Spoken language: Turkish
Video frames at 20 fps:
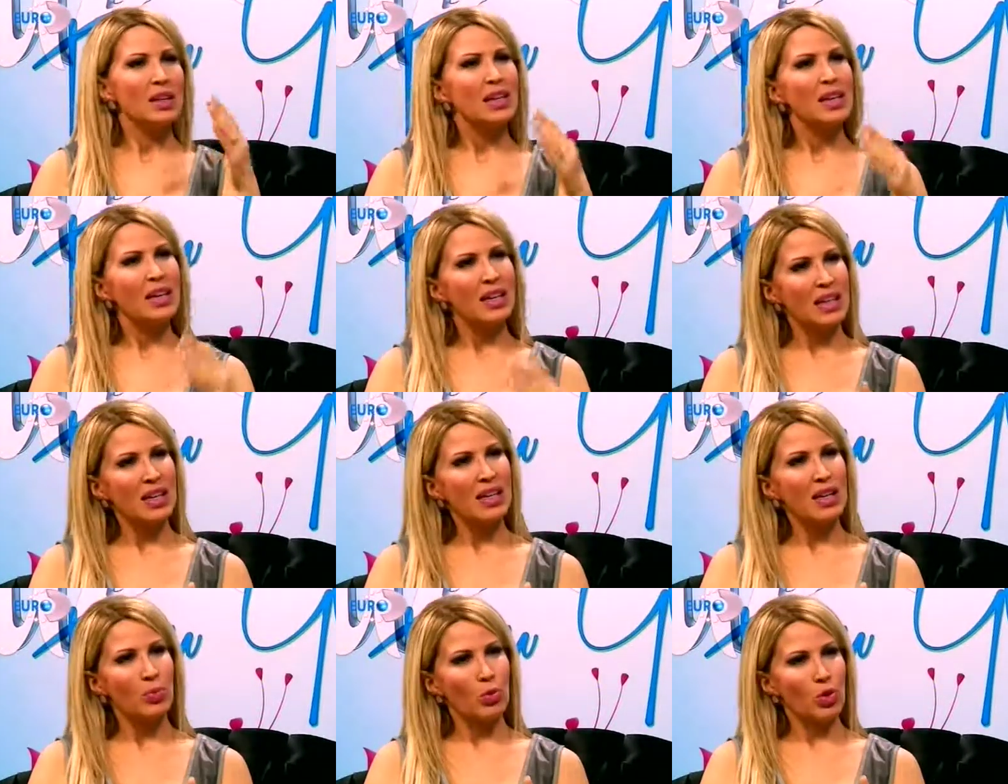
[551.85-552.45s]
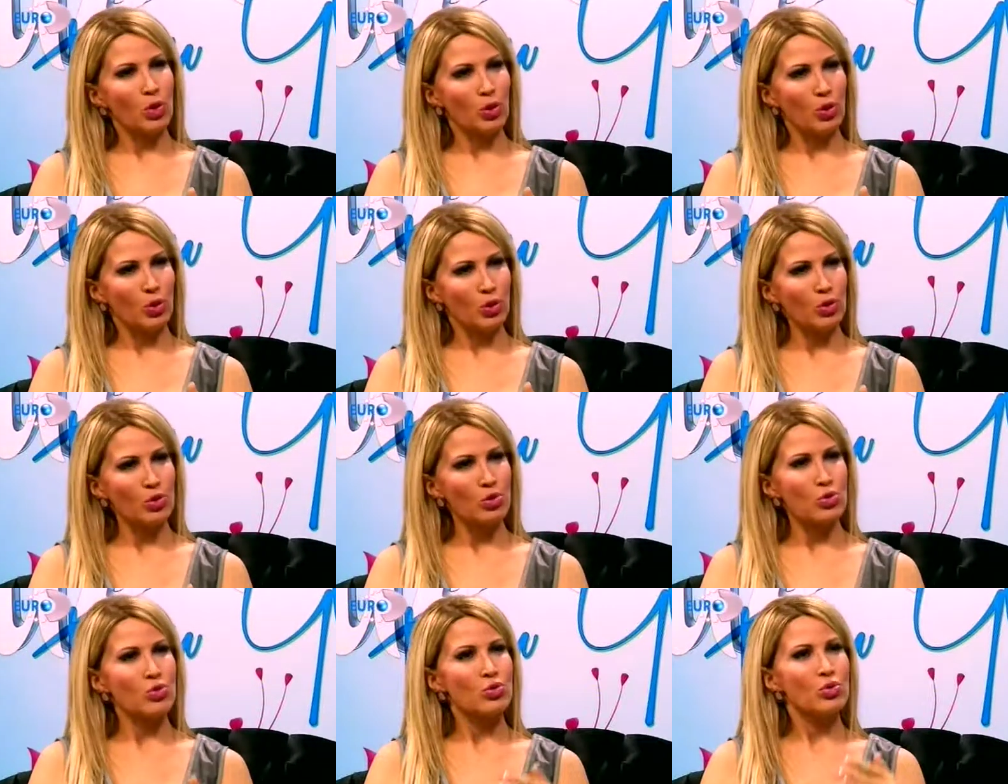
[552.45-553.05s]
ikiye
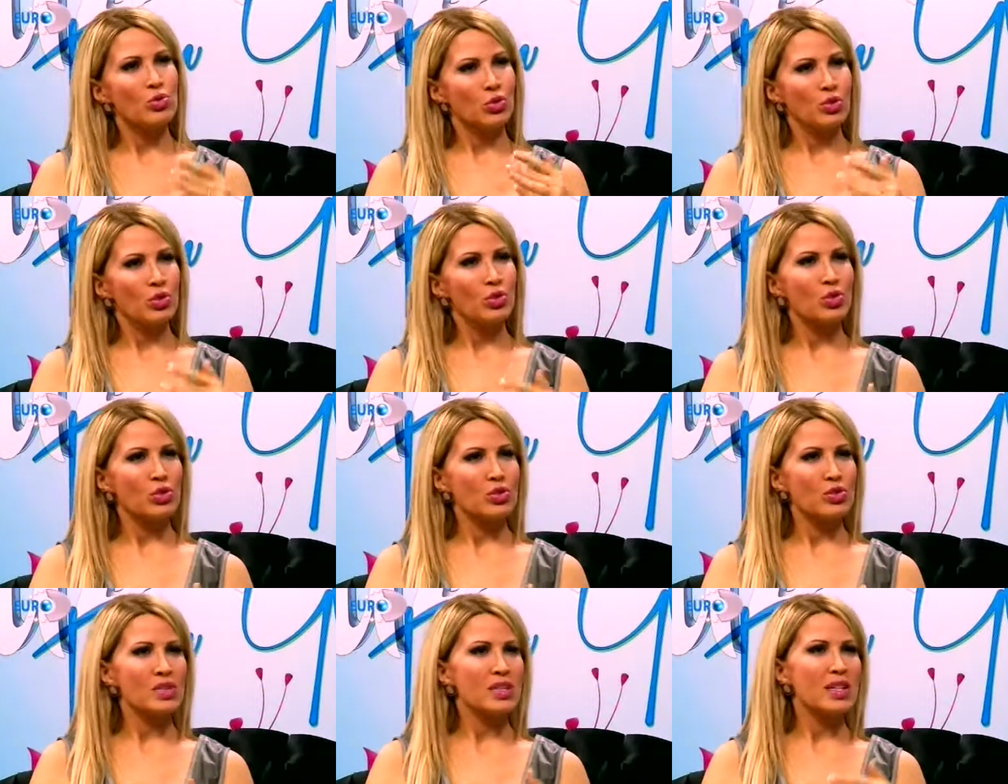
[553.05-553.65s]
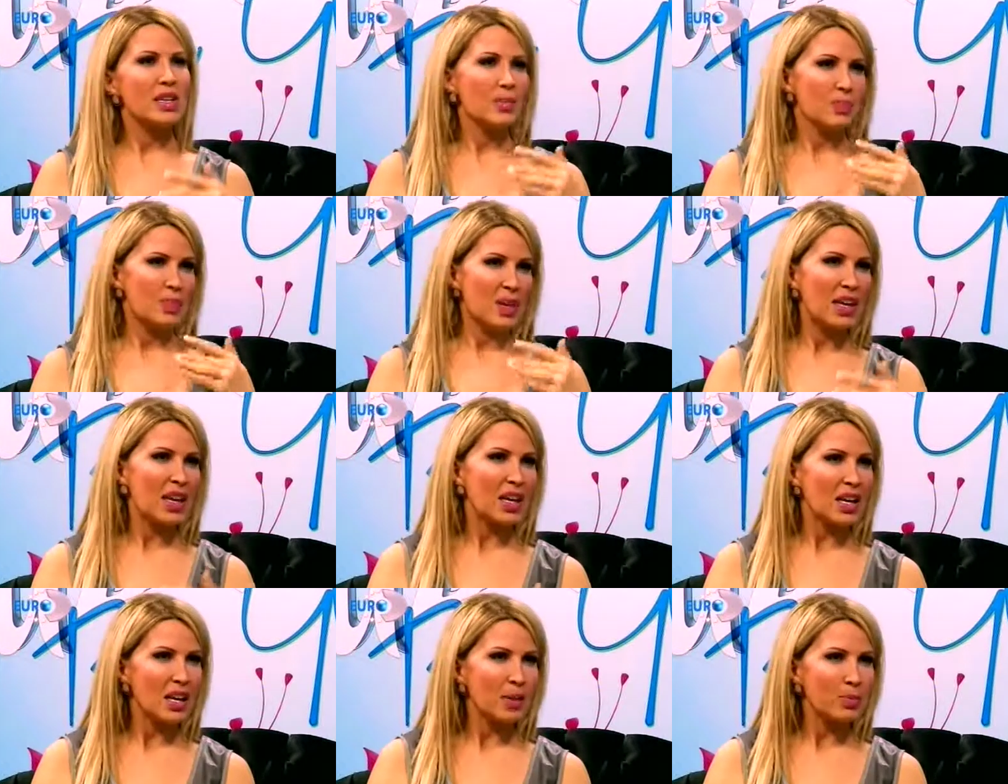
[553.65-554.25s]
bölüyoruz diyoruz ki bir
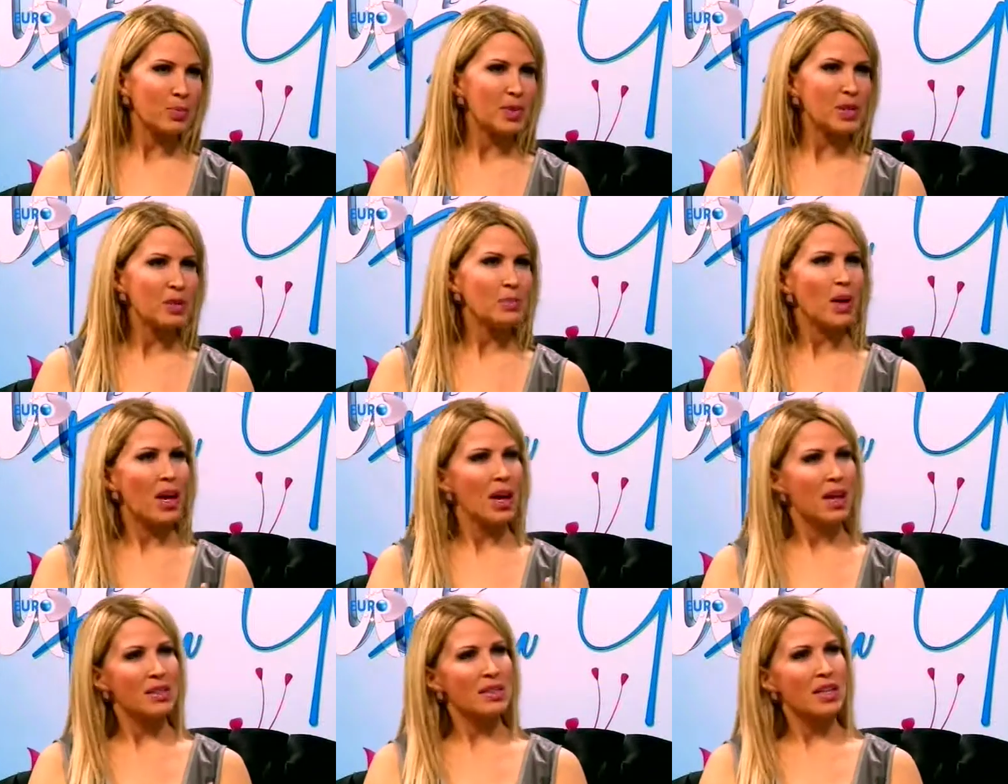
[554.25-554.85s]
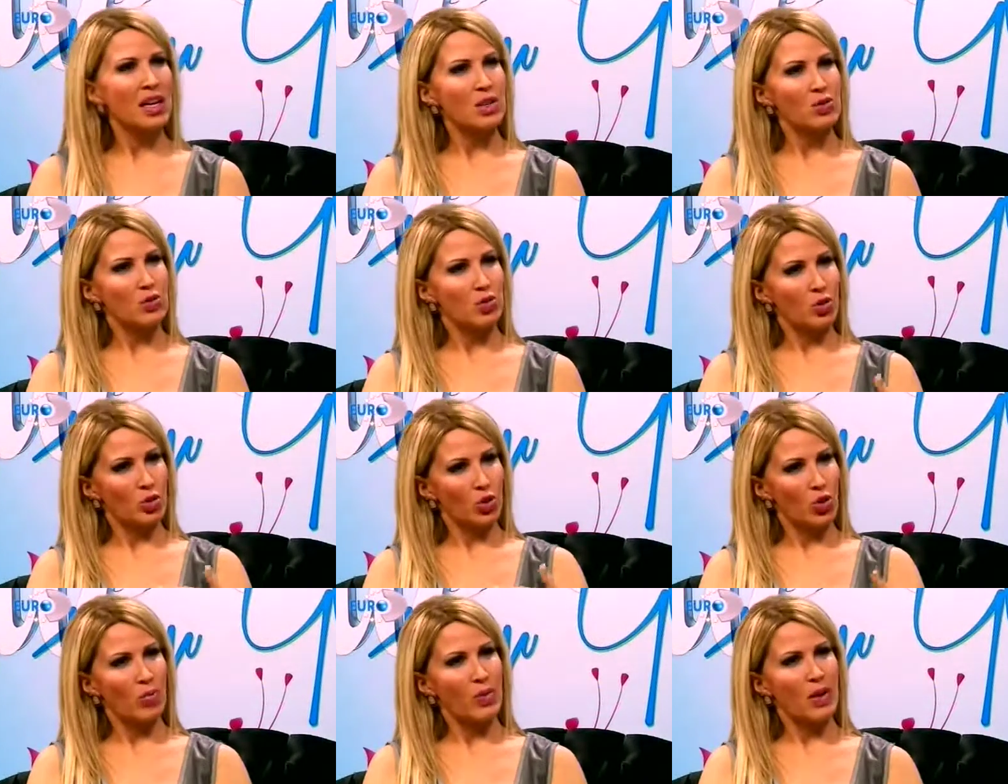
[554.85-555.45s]
kere yapalım 6 ay
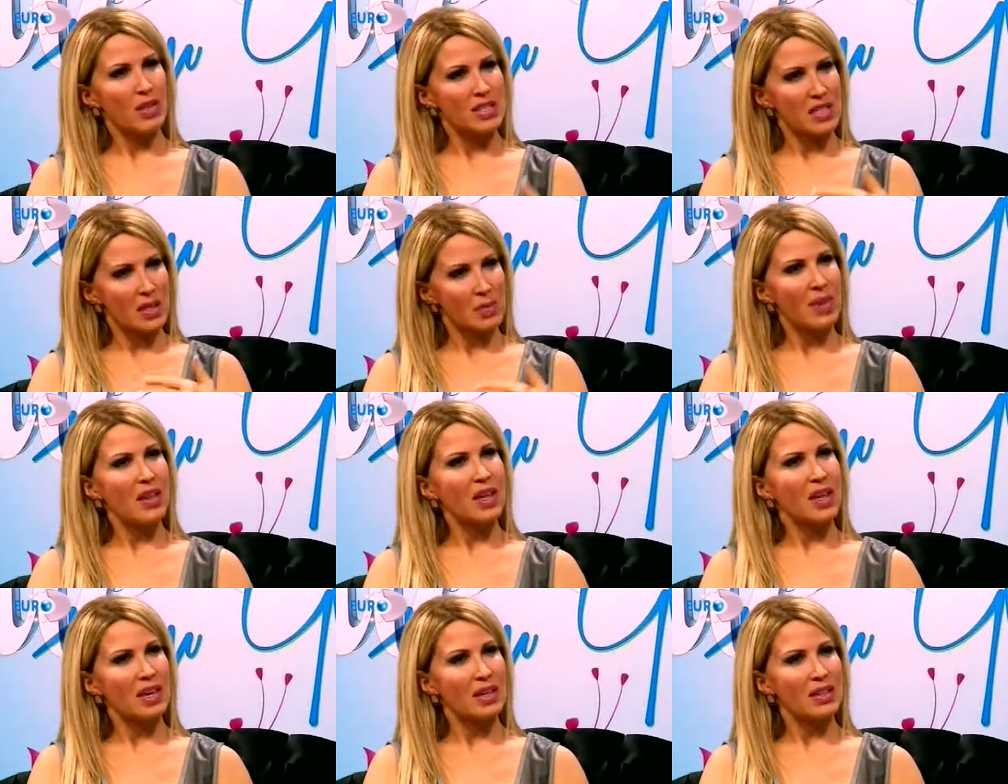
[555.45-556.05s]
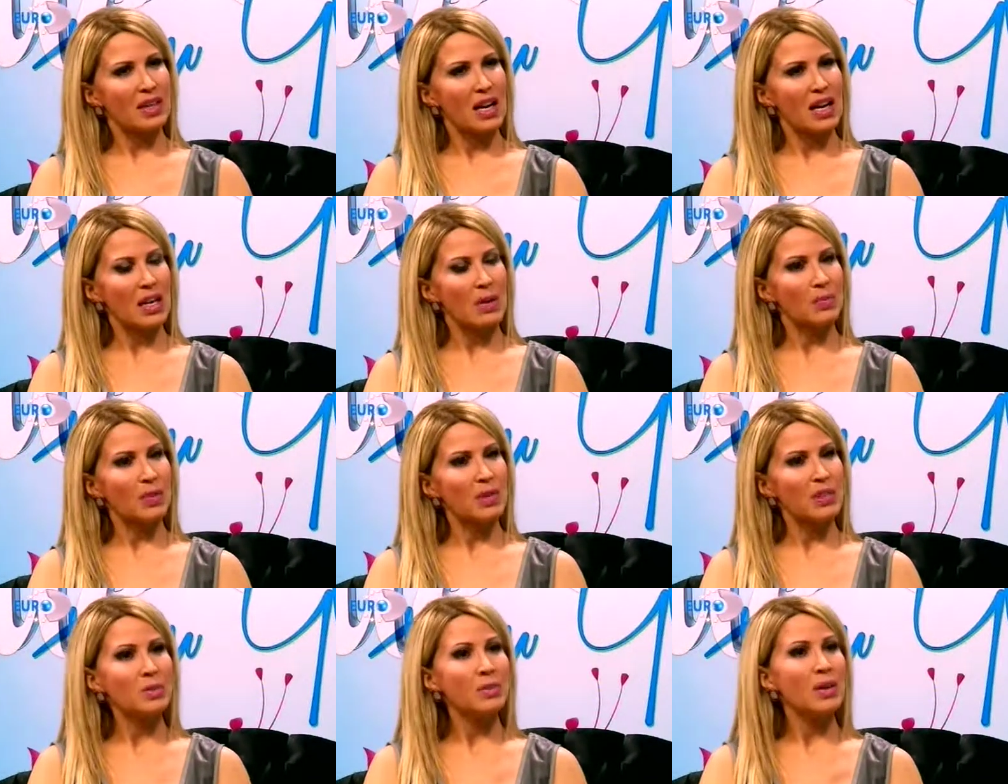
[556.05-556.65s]
sonra göbeğinizde bir kere daha
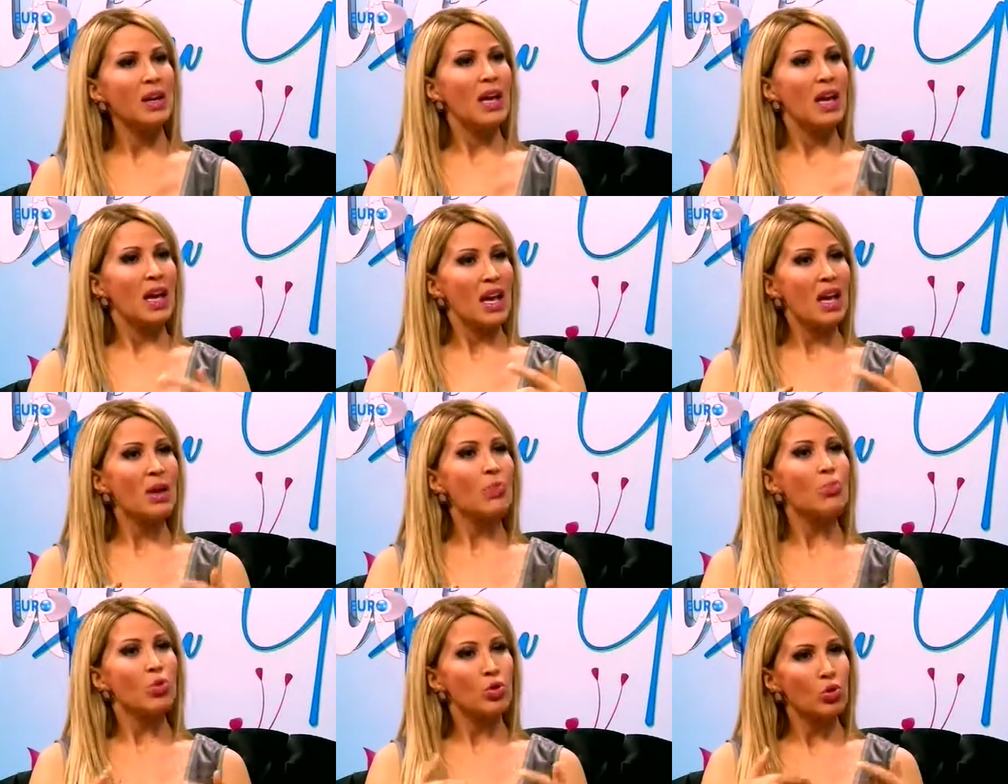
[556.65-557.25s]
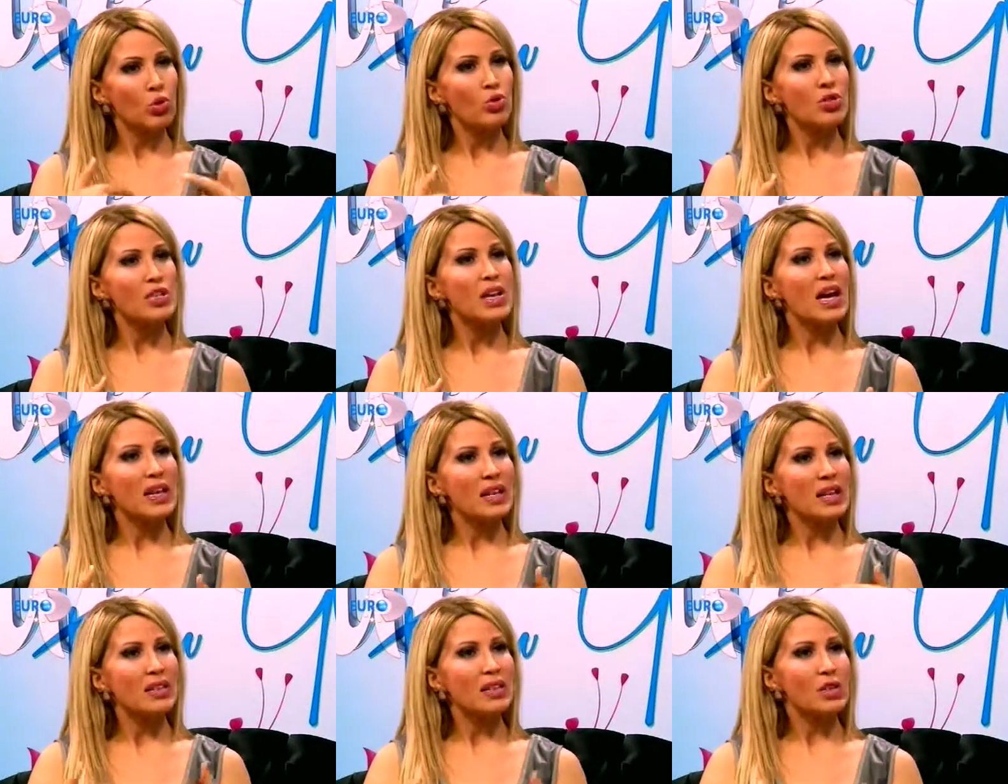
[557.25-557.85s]
yapalım. En büyük
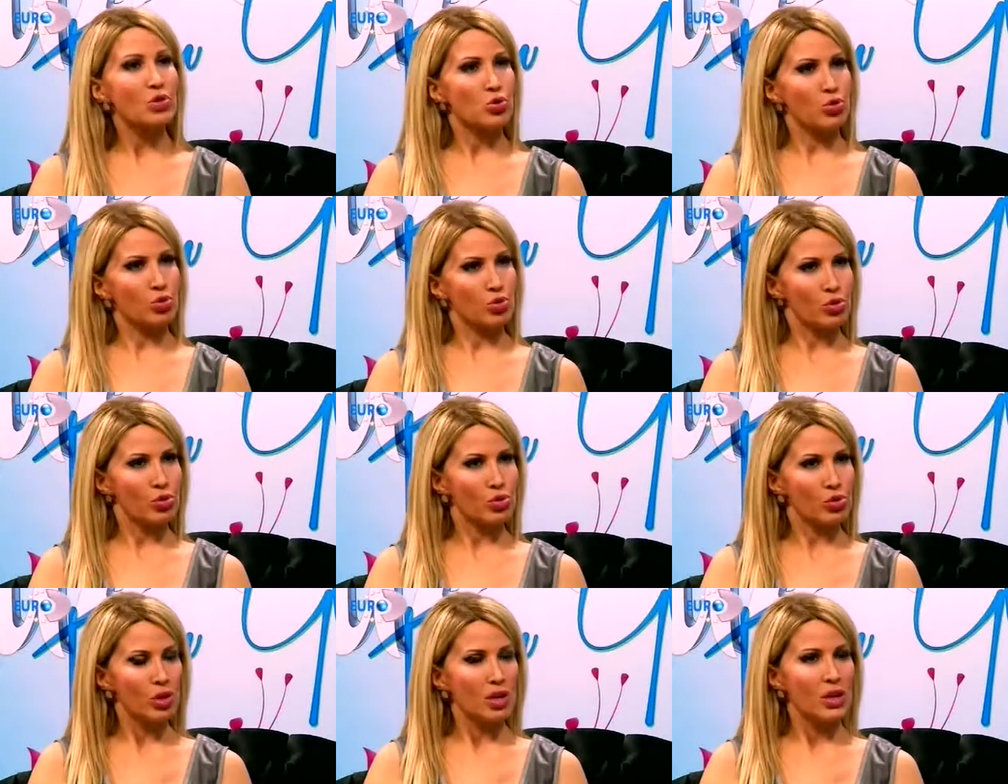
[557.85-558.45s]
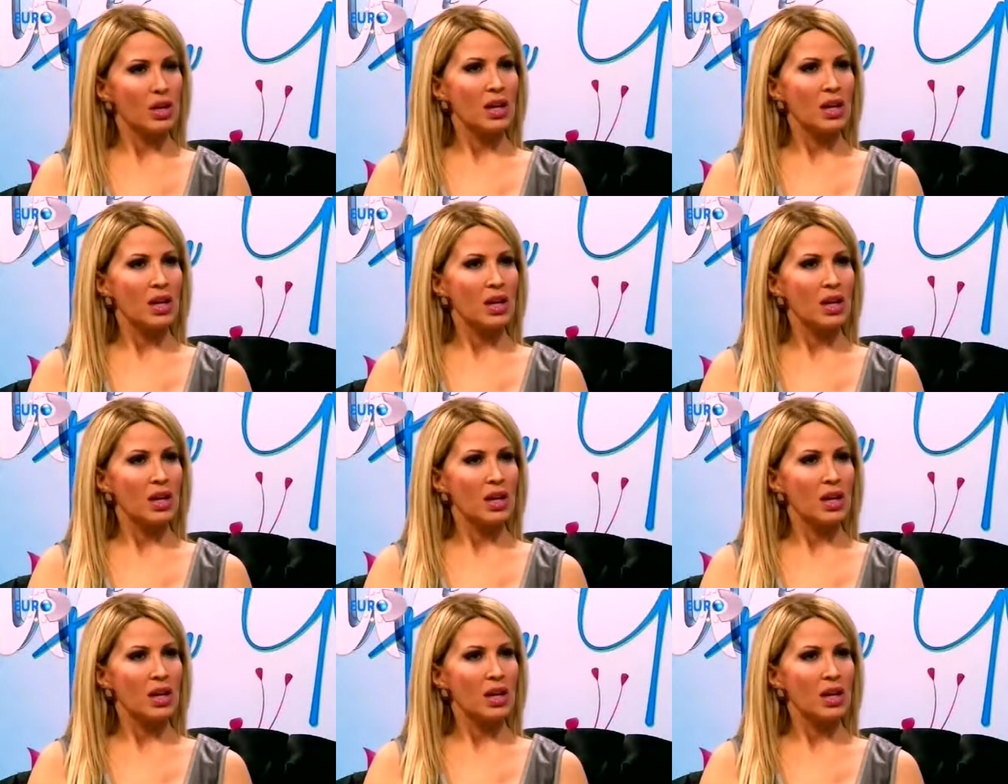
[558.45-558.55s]
özellik de şudur.